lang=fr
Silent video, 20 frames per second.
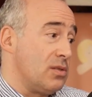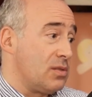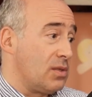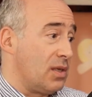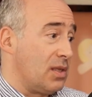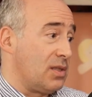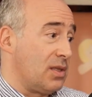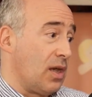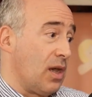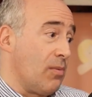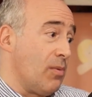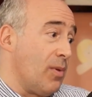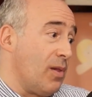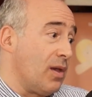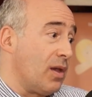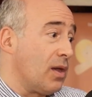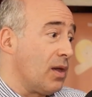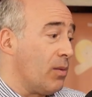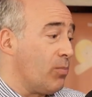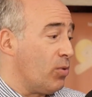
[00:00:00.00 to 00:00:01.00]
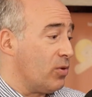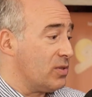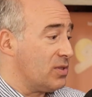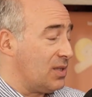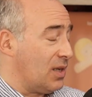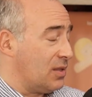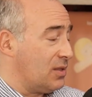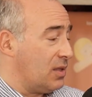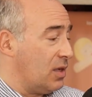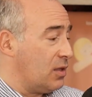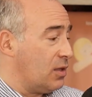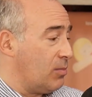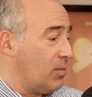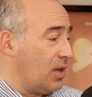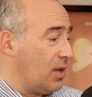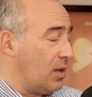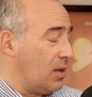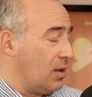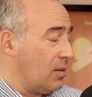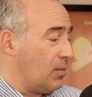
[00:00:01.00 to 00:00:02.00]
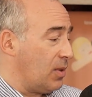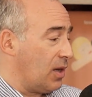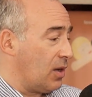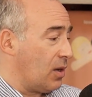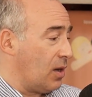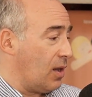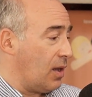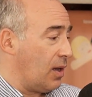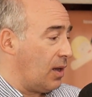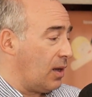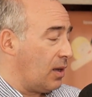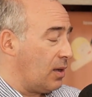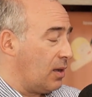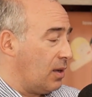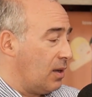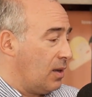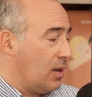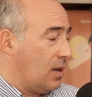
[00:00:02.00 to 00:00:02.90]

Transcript: ce qui était même le cas pour certains de mes, mes collègues,